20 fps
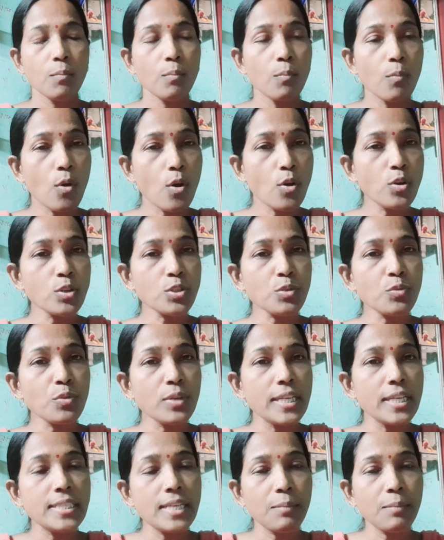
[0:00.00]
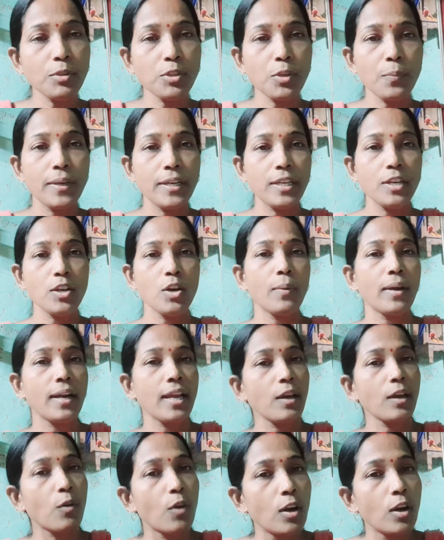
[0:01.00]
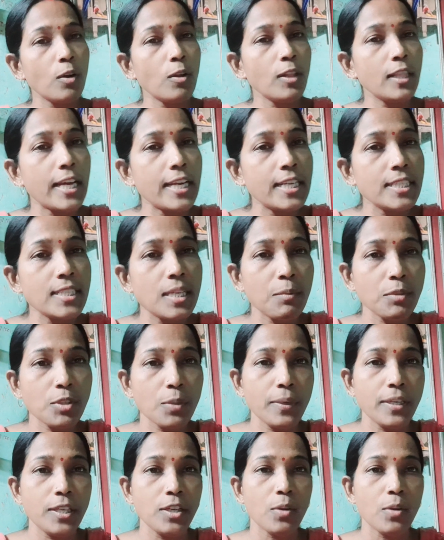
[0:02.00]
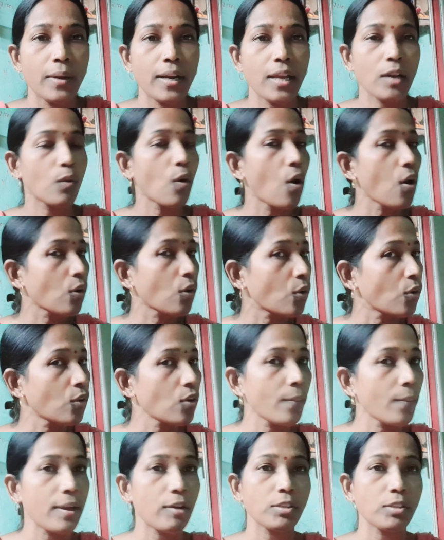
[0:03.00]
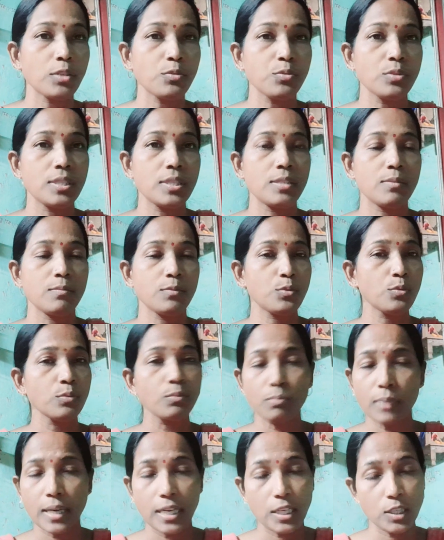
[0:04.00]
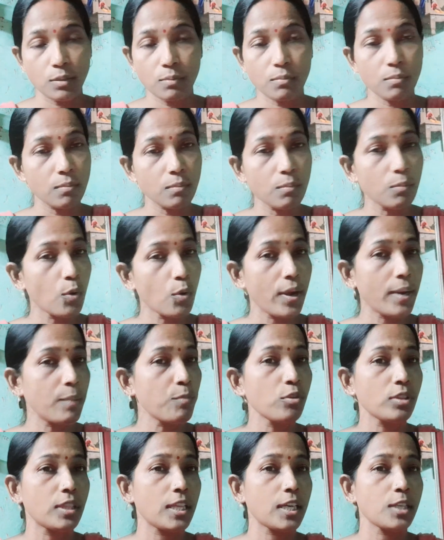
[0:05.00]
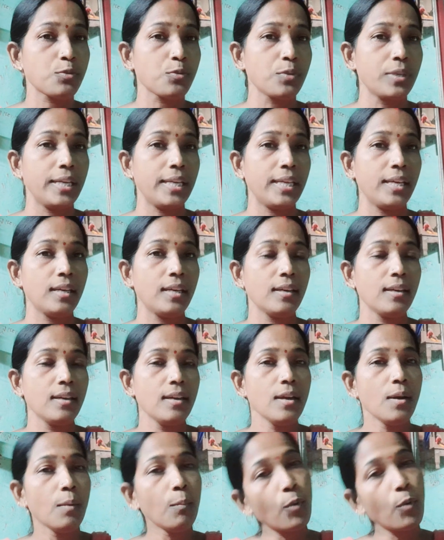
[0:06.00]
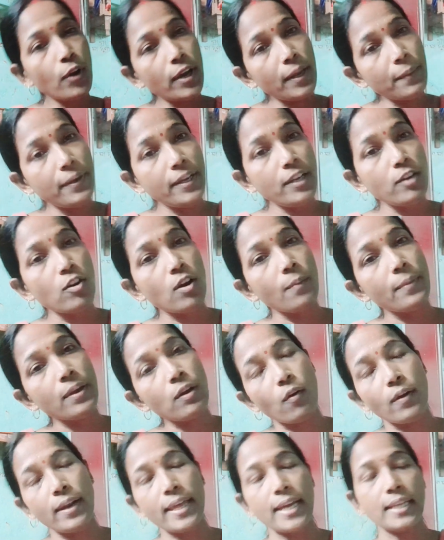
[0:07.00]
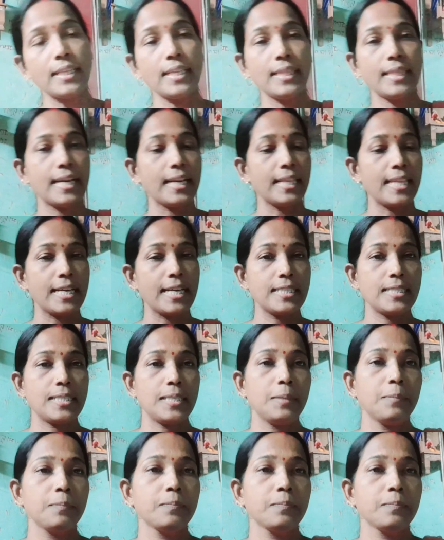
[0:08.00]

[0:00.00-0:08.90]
মৌ শুধু নিজের মতো ভিডিও বানায় কল্লোল্লা নিজের মতো ভিডিও বানায় কখনো আমি কথাটা শুনতে মানে মোয়ের মুখ থেকে শুনিনি ময়ের ভিডিও আমি অনেক দিন থেকে দেখছি